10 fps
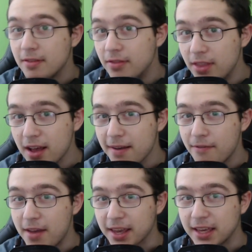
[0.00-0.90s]
Na,
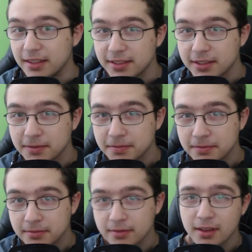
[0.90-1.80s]
wer kennt's?
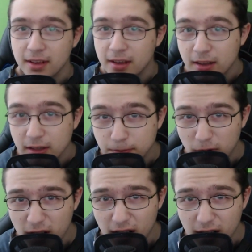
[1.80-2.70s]

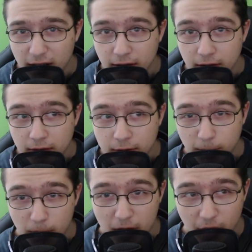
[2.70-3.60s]
Spoiler!
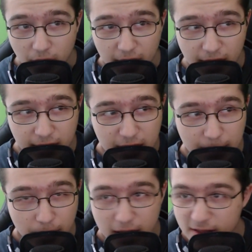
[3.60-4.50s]
Super Mario Galaxy
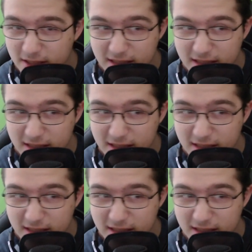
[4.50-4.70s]
LP.